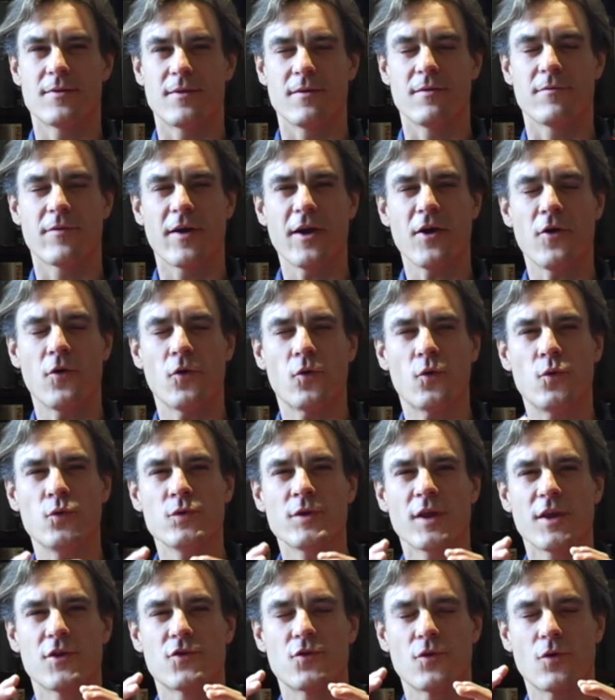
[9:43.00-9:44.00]
c'est une vraie
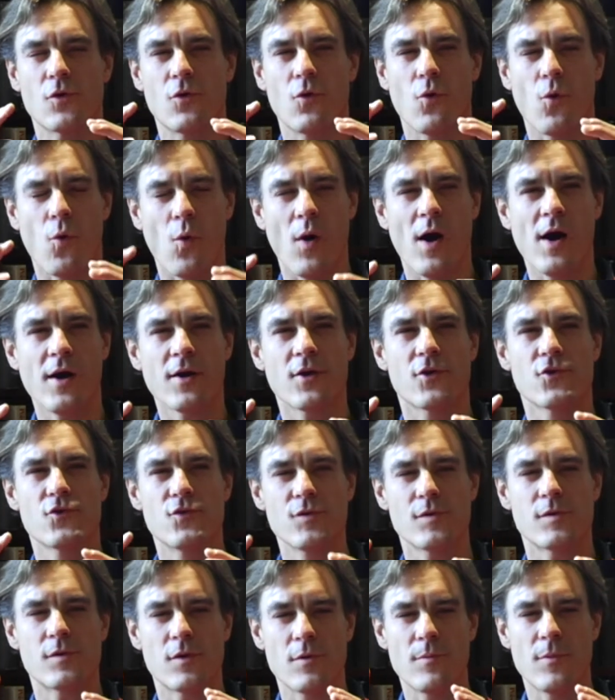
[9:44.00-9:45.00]
rencontre et je crois que
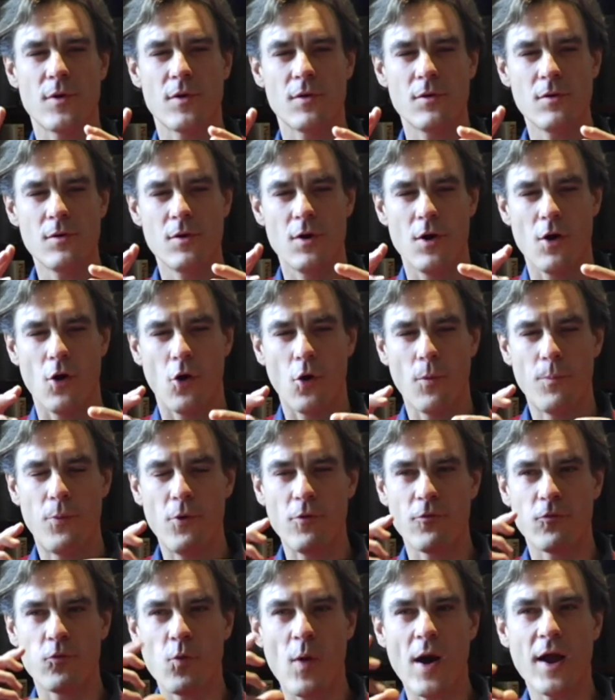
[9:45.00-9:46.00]
justement, on
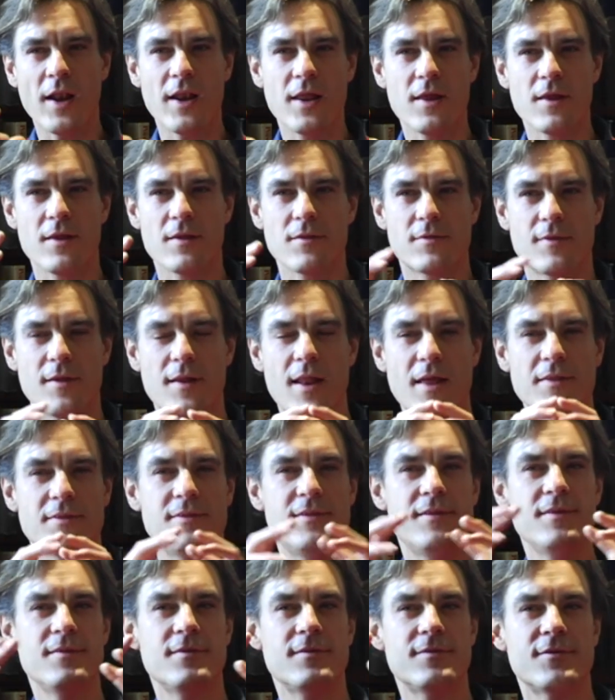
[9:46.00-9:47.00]
peut voir les, c'est la
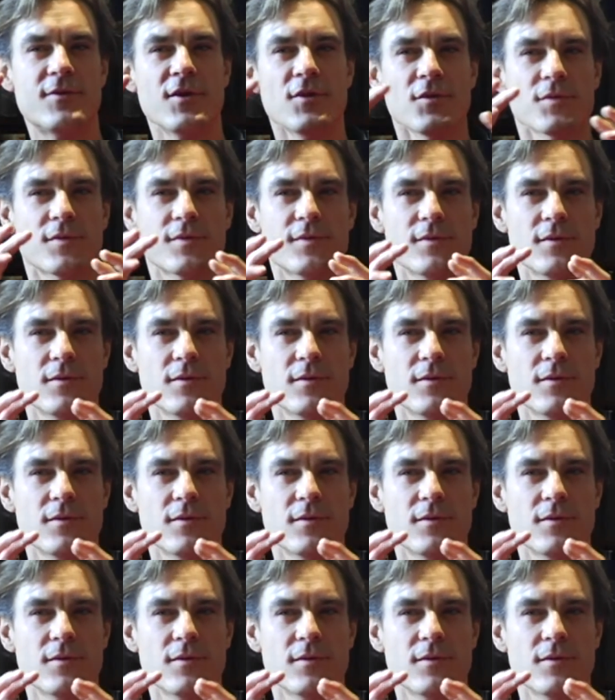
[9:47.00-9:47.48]
transfert distance.